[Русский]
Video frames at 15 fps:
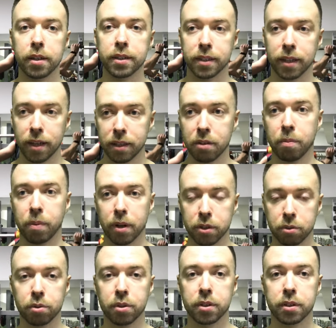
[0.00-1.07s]
Из-за этого
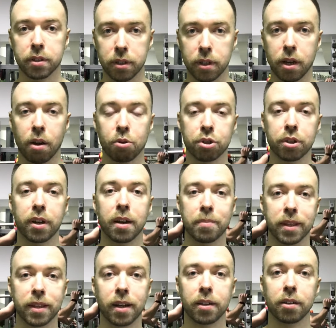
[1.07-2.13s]
происходит э, хороший
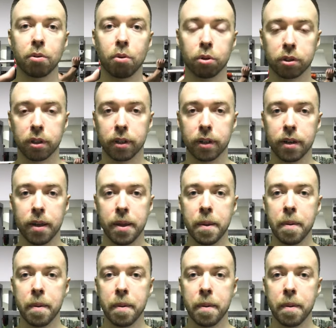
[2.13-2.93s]
гормональный отклик.